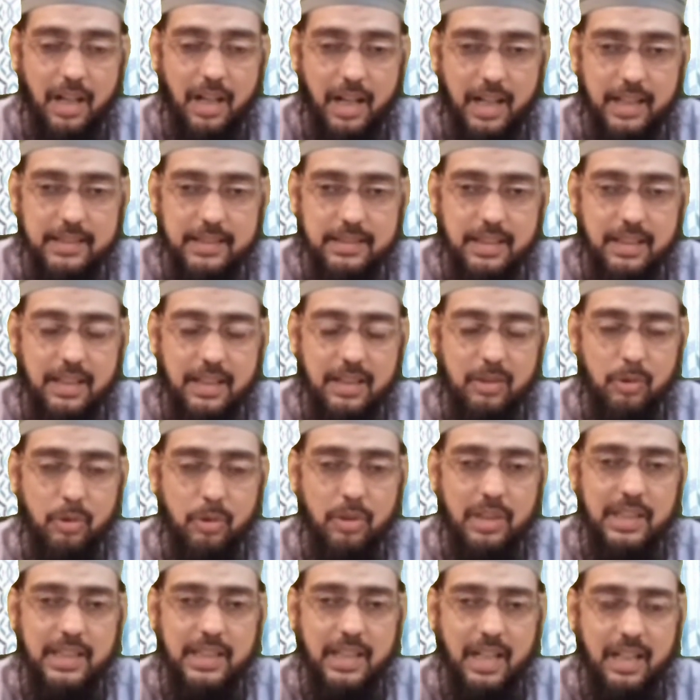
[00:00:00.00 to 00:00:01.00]
आज अगर
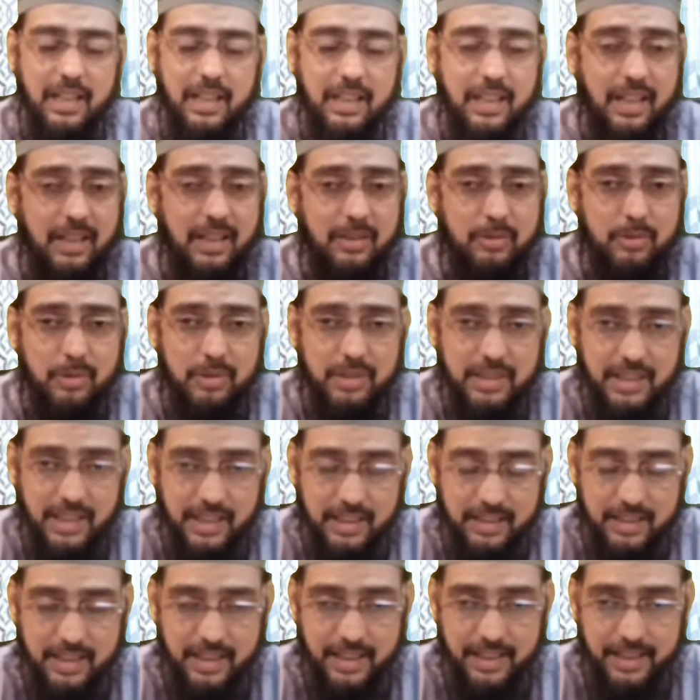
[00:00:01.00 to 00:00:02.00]
ओलिया अल्लाह को
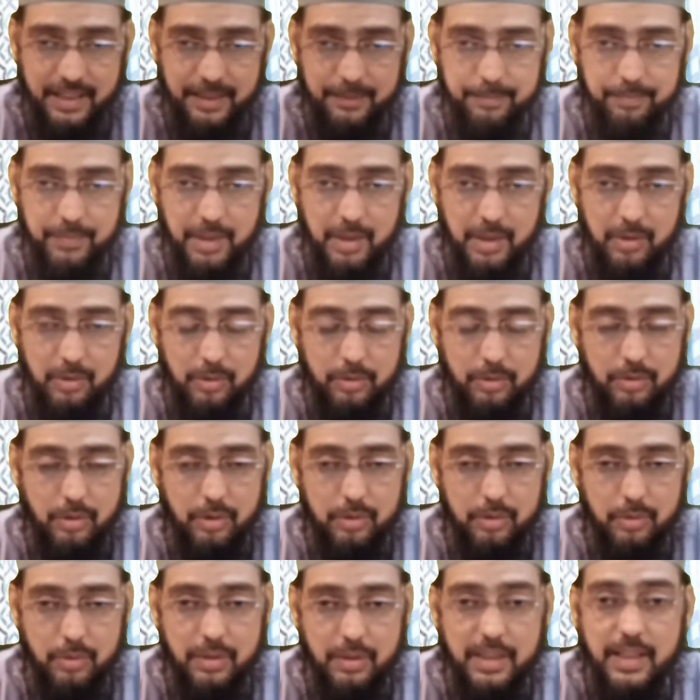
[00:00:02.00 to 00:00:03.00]
देखें उनको
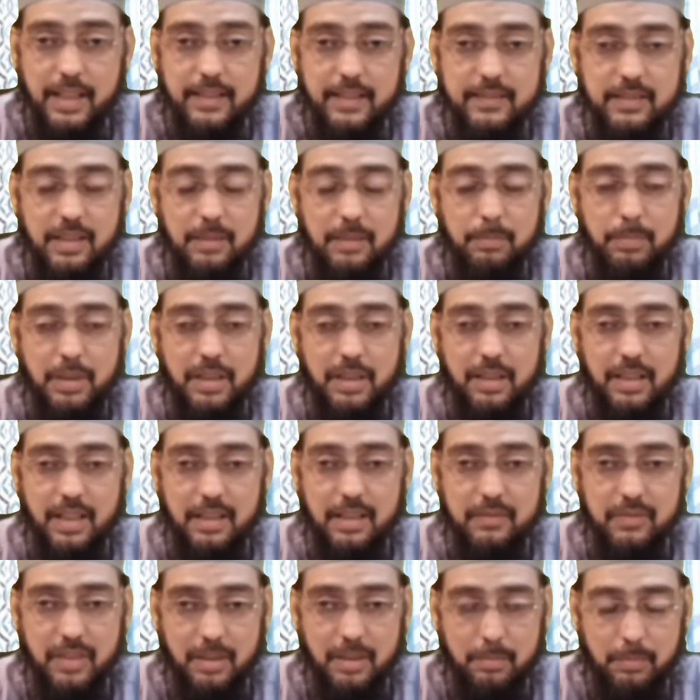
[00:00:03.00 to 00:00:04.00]
दुनिया से पर्दा
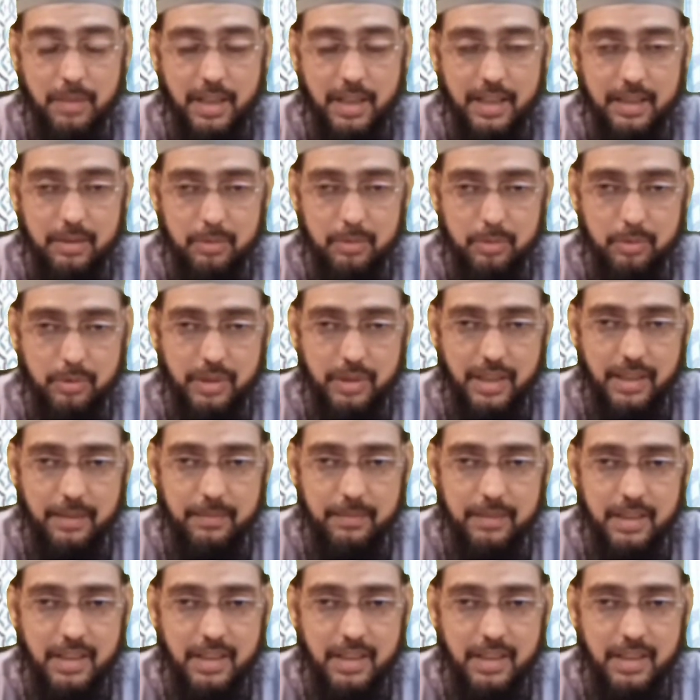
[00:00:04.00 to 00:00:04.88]
फरमाए हुए